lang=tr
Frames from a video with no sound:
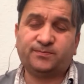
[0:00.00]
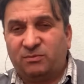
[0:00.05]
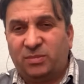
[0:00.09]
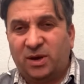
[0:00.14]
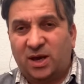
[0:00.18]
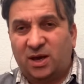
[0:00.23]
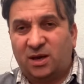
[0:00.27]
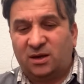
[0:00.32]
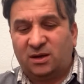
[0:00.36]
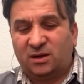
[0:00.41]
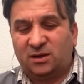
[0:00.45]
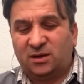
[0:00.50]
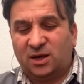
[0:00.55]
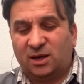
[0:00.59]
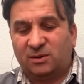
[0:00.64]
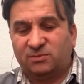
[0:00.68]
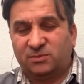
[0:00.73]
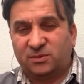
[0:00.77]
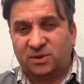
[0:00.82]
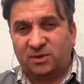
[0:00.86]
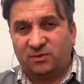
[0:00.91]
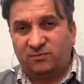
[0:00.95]
Ben
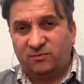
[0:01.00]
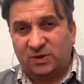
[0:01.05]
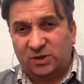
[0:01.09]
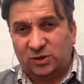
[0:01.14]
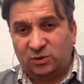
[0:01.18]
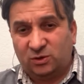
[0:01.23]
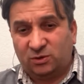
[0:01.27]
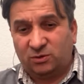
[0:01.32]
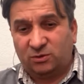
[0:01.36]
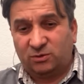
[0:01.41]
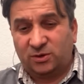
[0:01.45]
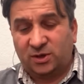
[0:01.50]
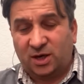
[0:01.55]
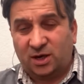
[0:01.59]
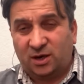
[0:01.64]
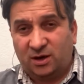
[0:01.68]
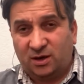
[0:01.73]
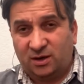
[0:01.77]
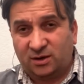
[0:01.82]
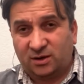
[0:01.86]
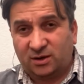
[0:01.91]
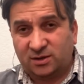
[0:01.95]
yaptığım videonun da
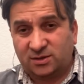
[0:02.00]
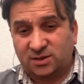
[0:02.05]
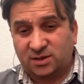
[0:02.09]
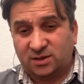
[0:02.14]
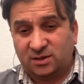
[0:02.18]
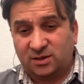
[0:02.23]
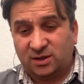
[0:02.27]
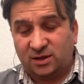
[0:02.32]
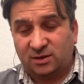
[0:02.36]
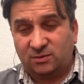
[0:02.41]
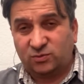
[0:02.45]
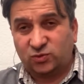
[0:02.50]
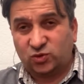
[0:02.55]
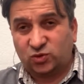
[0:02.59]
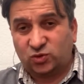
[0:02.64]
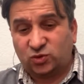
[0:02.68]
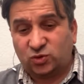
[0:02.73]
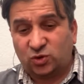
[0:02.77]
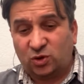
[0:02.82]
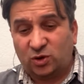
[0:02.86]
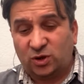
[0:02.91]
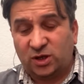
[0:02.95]
arkasındayım.
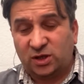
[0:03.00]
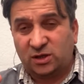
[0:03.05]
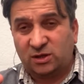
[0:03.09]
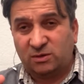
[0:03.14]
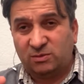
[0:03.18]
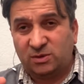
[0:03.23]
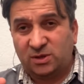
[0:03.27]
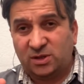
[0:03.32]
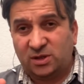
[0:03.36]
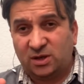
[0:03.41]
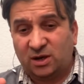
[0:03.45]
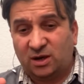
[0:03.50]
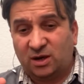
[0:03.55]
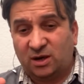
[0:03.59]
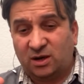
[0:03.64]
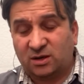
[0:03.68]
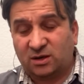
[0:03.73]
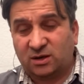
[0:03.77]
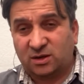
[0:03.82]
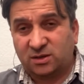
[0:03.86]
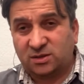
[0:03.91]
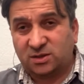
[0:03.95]
Söylediğimin de
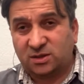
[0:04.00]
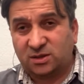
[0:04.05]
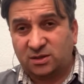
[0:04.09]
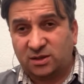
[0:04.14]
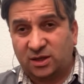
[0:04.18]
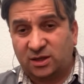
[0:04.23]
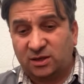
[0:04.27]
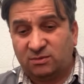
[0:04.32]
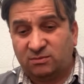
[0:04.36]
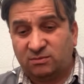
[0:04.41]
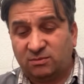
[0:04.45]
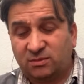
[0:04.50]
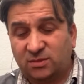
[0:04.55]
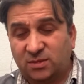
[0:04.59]
arkasındayım.